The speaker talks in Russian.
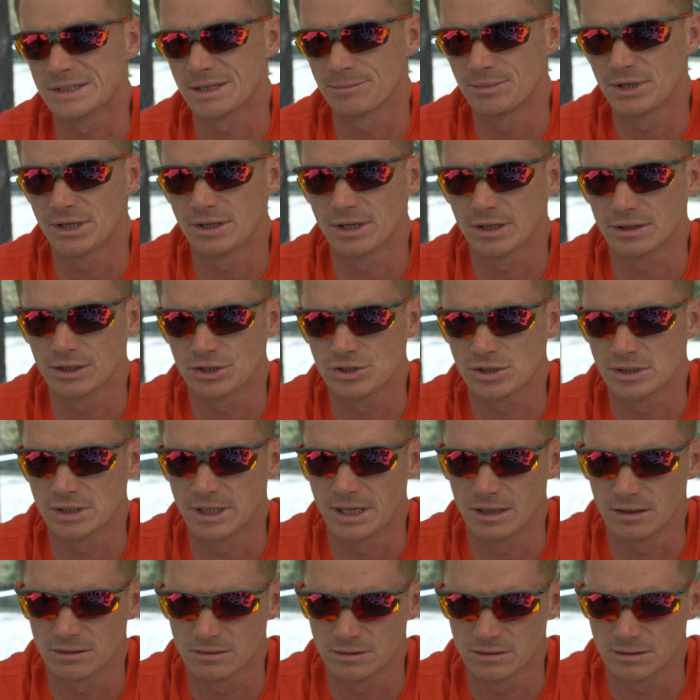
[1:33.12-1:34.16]
соперник
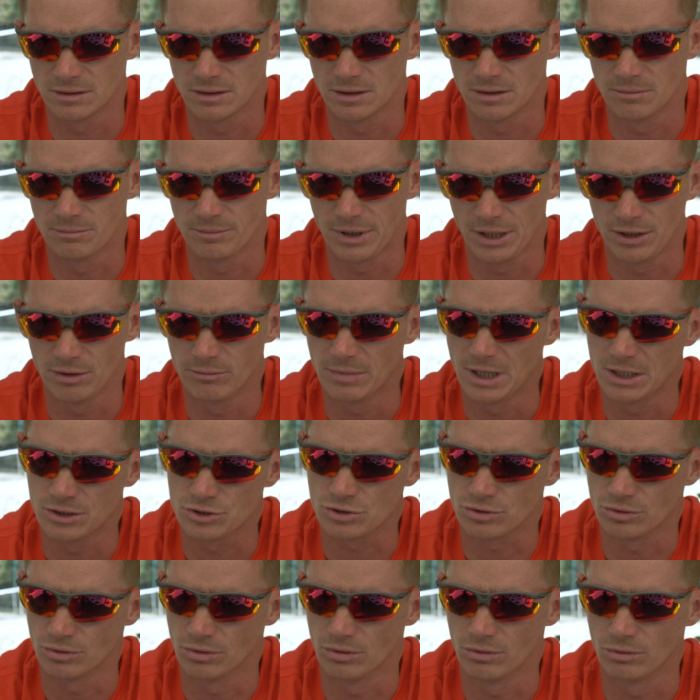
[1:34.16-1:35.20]
начинает э,
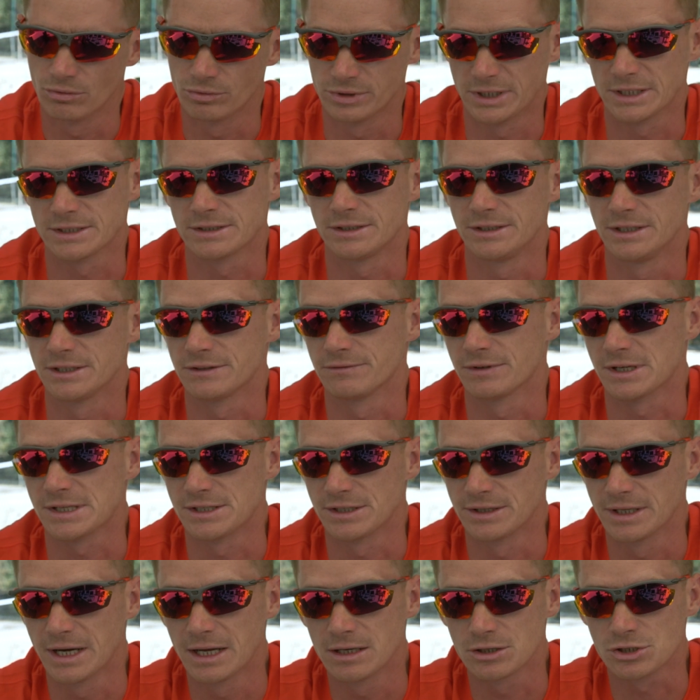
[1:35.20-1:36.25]
понимать, что у нас есть в
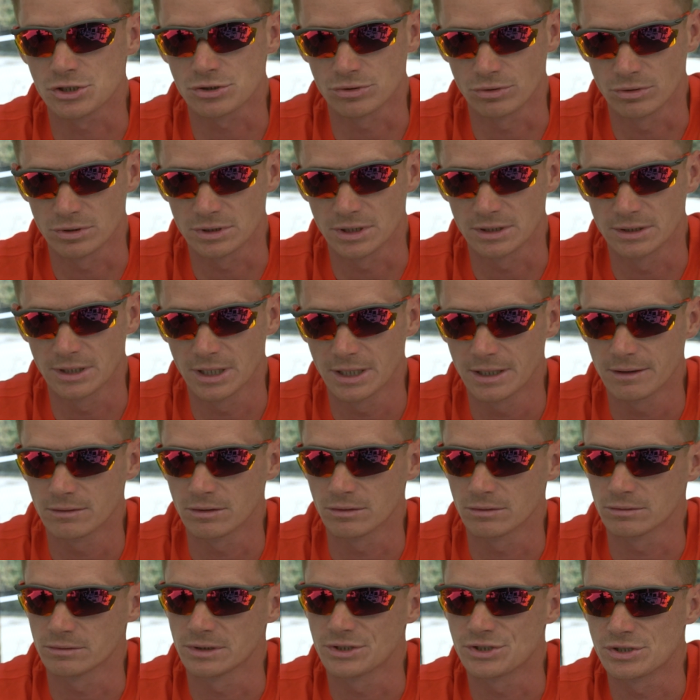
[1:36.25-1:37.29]
арсенале что-то, да,
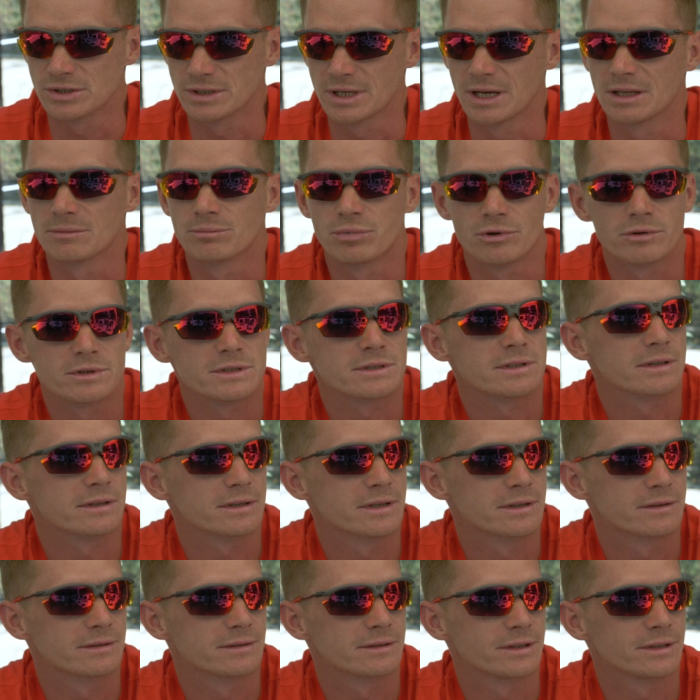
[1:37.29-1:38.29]
начинает просто